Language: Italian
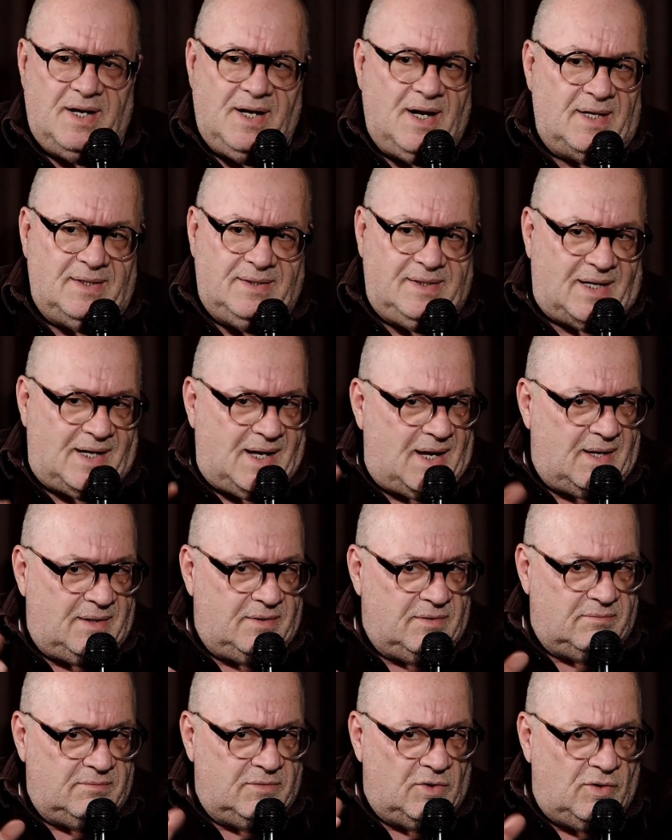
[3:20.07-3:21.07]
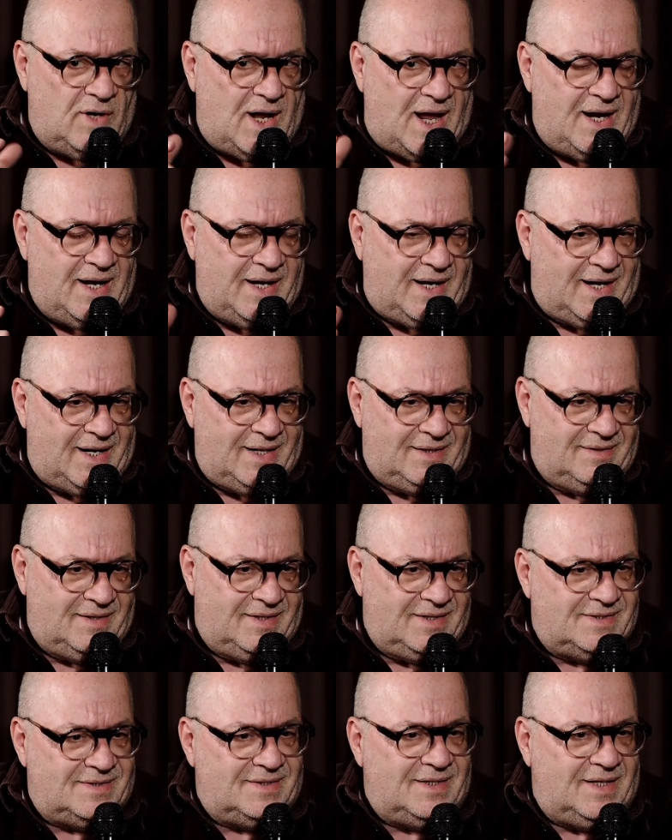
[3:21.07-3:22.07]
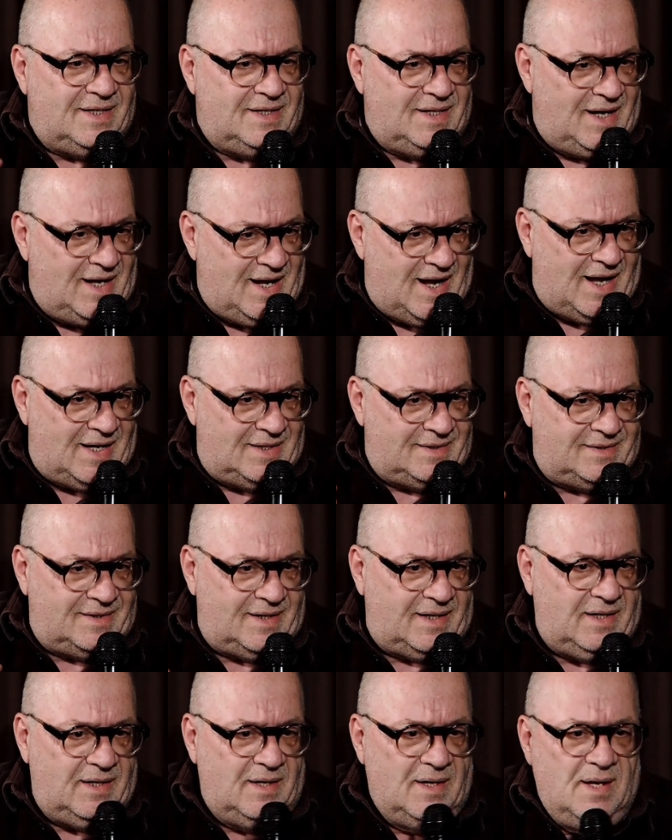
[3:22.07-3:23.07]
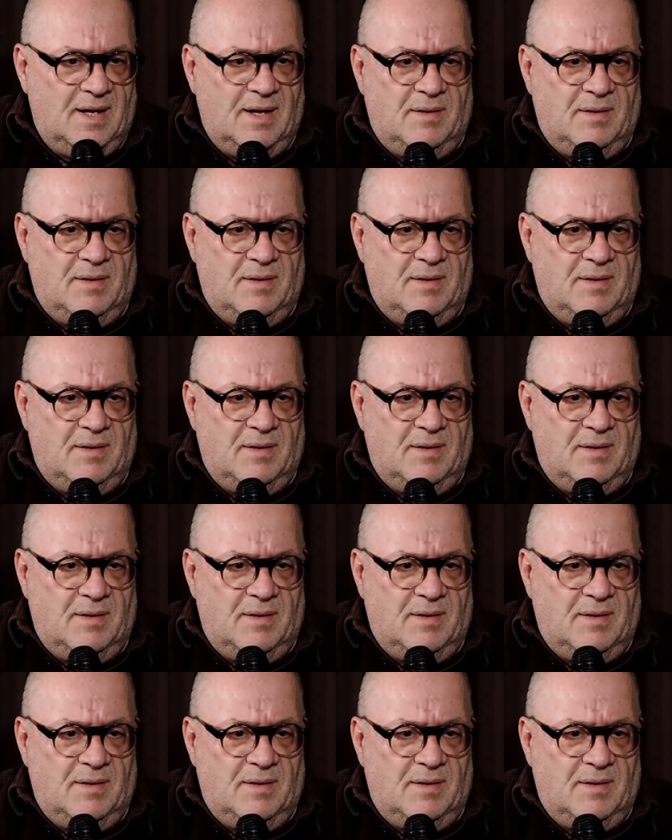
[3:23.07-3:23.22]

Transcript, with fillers: in realtà non ha le caratteristiche delle altre,